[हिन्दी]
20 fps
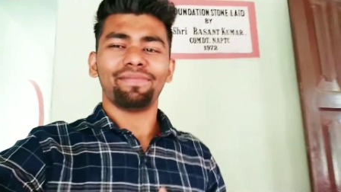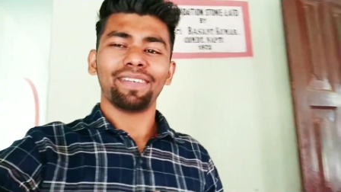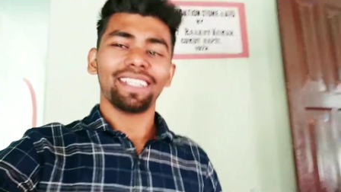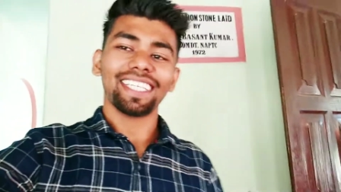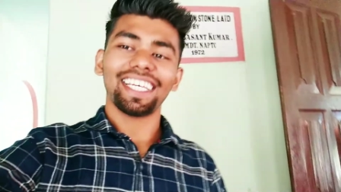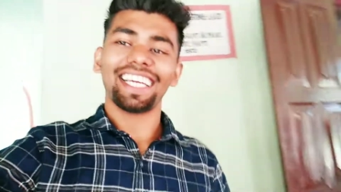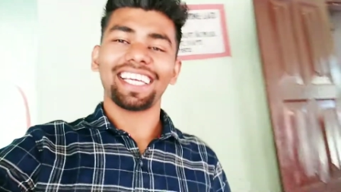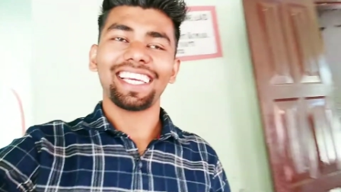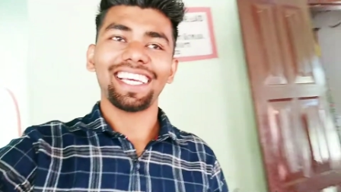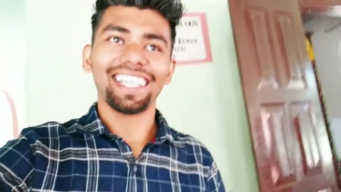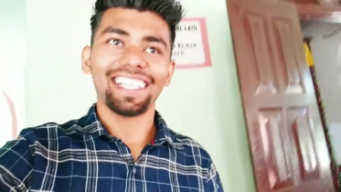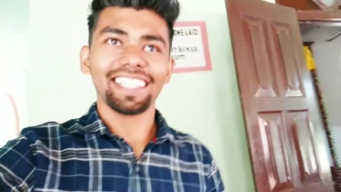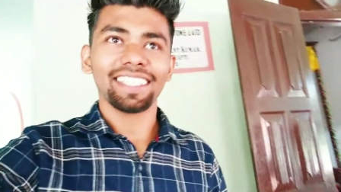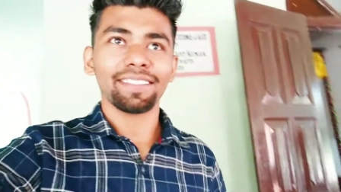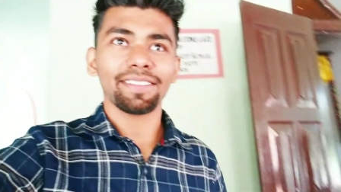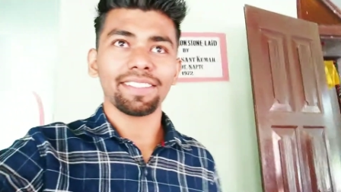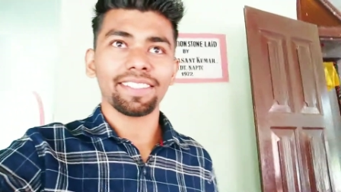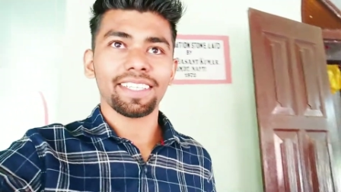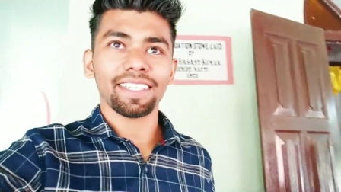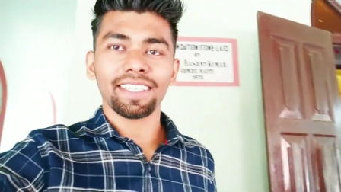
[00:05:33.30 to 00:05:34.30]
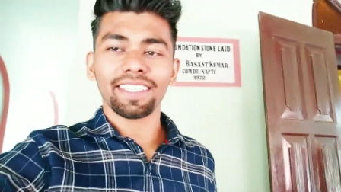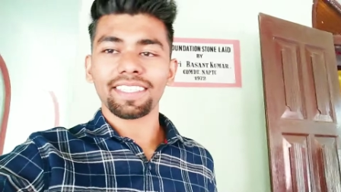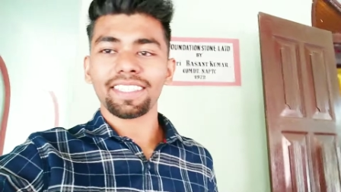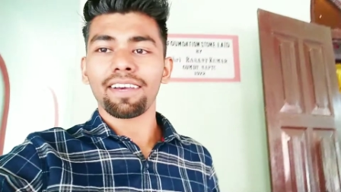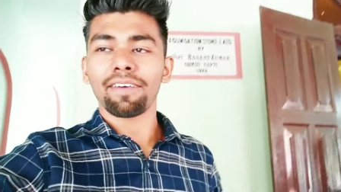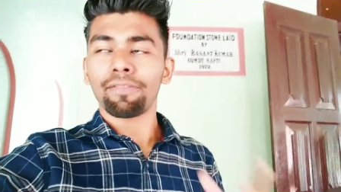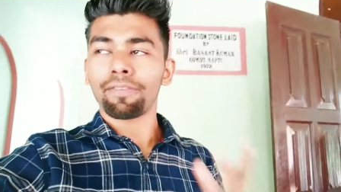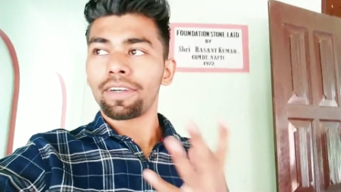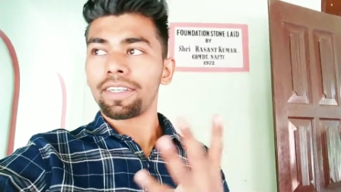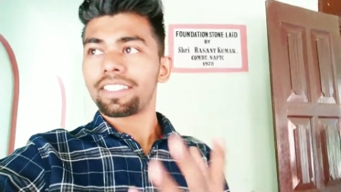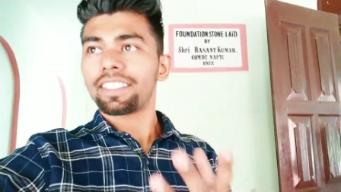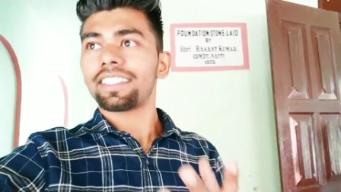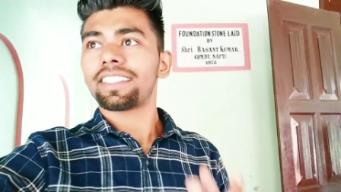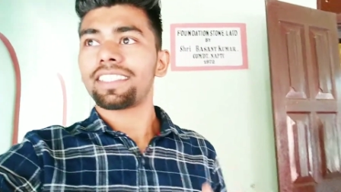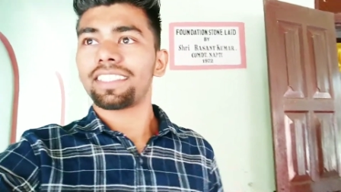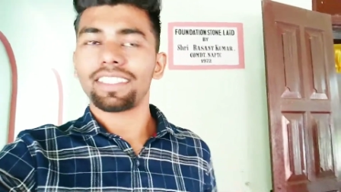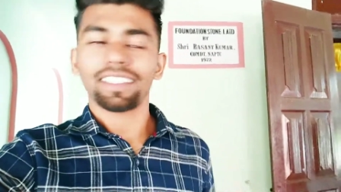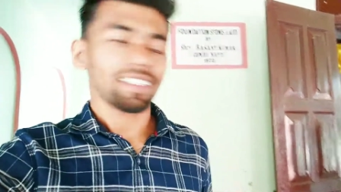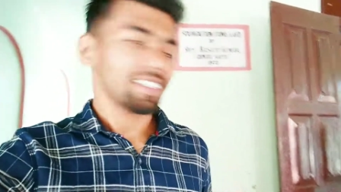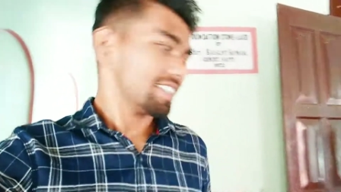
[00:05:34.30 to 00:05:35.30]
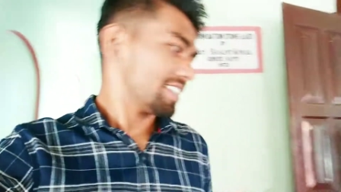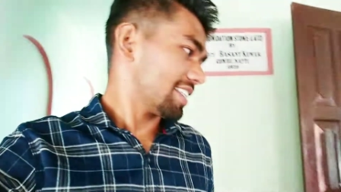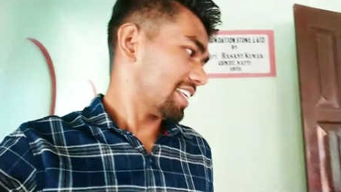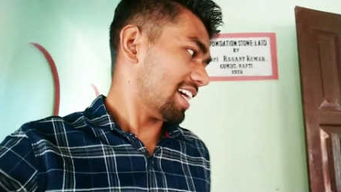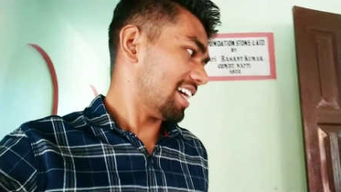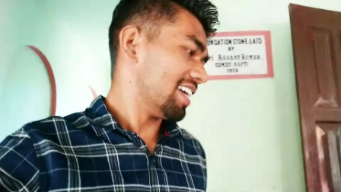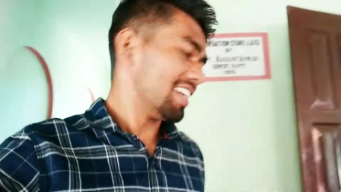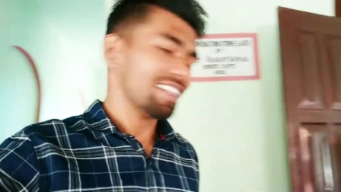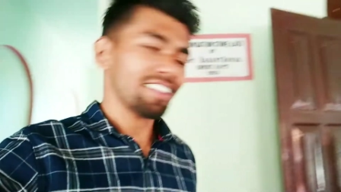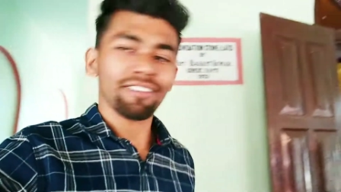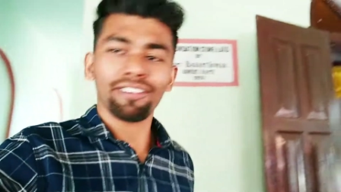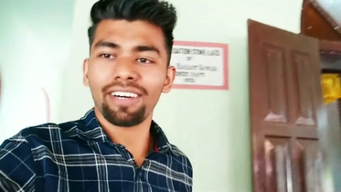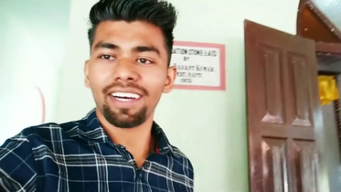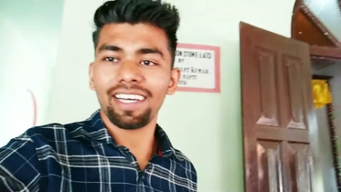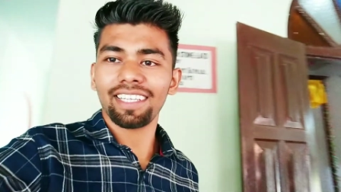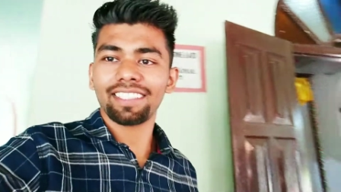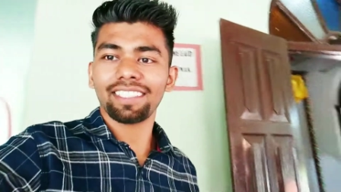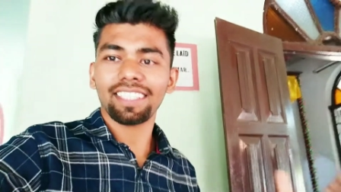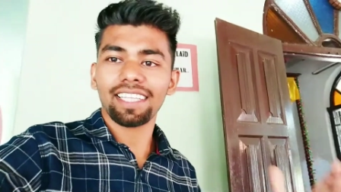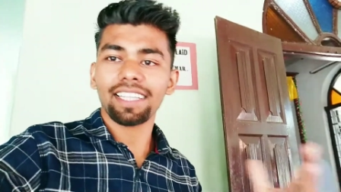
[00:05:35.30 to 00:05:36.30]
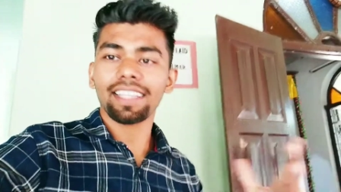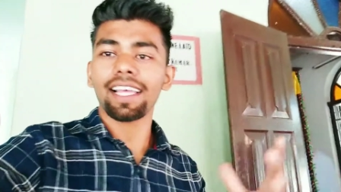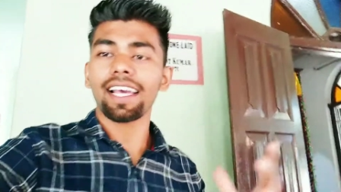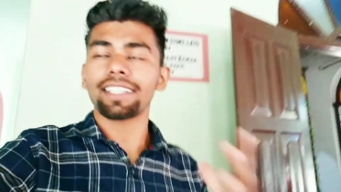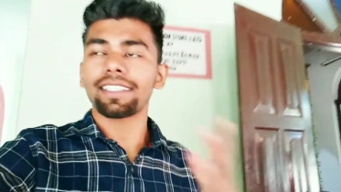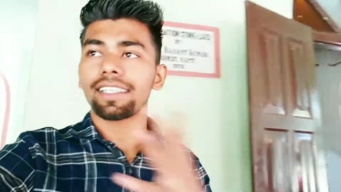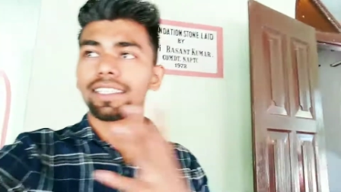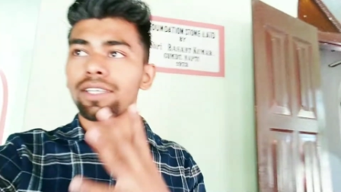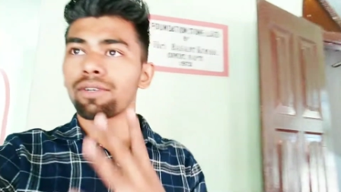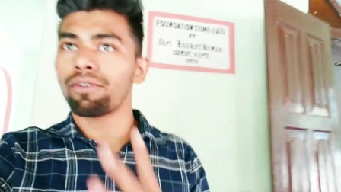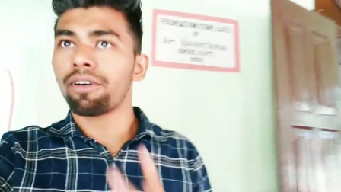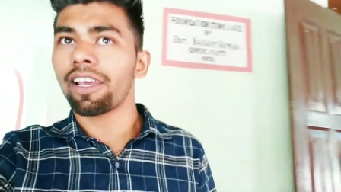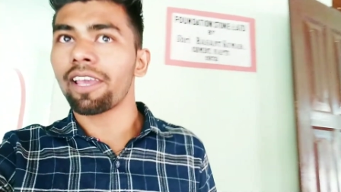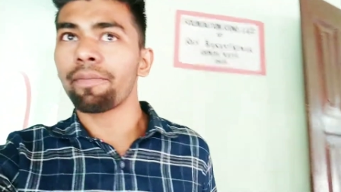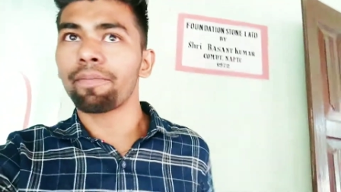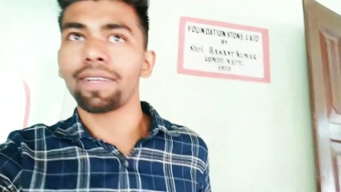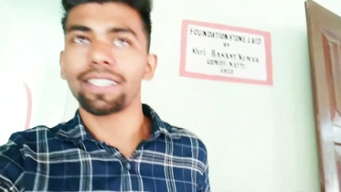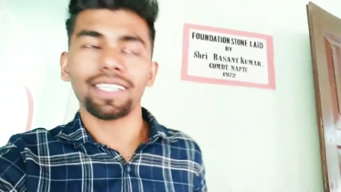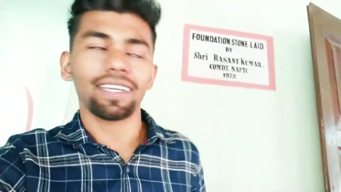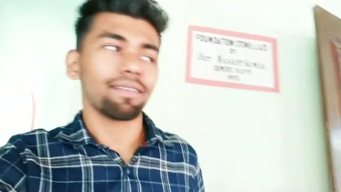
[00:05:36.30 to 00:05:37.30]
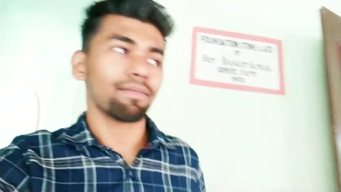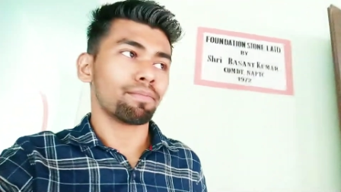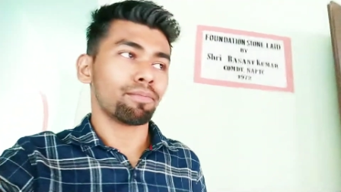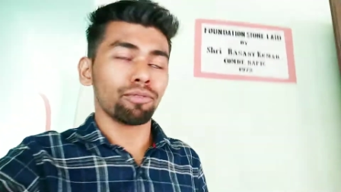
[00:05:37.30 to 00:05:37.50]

मज़ा आ गया बस इसका फर्स्ट था आज इतना अच्छा से हुआ है पूजा